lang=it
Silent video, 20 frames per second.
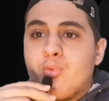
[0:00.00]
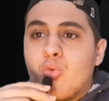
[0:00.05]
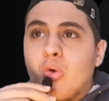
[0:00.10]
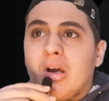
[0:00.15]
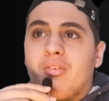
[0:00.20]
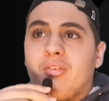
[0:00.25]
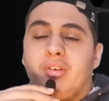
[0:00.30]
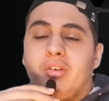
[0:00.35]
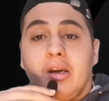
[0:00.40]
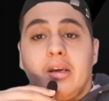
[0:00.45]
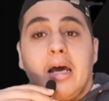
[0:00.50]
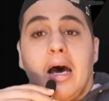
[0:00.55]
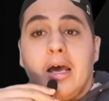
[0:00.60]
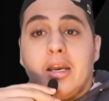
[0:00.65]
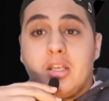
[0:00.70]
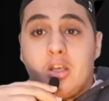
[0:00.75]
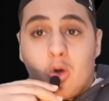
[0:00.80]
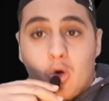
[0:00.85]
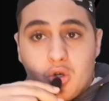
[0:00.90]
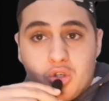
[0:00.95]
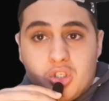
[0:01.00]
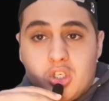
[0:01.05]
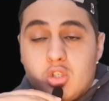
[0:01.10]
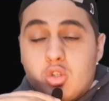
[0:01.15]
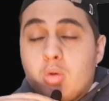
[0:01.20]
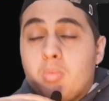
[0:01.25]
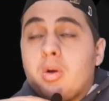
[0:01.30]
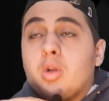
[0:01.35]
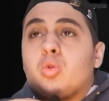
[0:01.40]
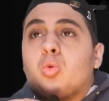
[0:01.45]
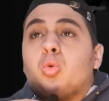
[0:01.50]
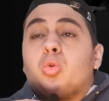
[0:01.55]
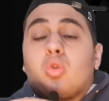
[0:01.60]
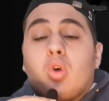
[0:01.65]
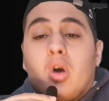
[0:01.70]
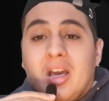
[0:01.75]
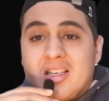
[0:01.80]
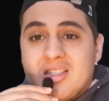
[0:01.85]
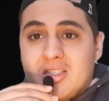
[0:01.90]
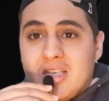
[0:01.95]
una Ferrari così
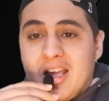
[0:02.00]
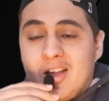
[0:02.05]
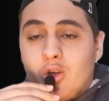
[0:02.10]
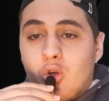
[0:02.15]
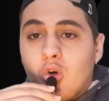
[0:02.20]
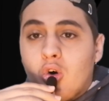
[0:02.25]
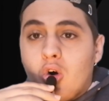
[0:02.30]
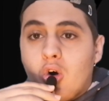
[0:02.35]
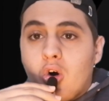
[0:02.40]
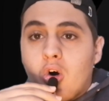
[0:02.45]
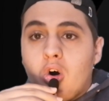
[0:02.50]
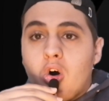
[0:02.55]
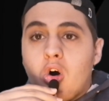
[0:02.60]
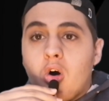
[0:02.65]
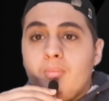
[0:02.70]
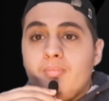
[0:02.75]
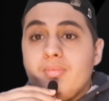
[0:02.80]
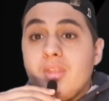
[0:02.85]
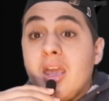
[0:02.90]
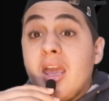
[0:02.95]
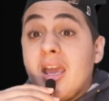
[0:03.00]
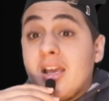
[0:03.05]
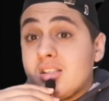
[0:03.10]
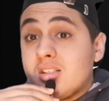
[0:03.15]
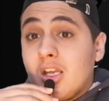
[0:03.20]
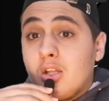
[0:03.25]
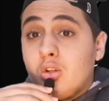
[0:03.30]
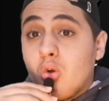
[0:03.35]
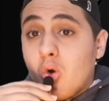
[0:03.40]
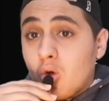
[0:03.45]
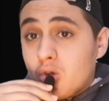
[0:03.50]
soprattutto essendo, essendo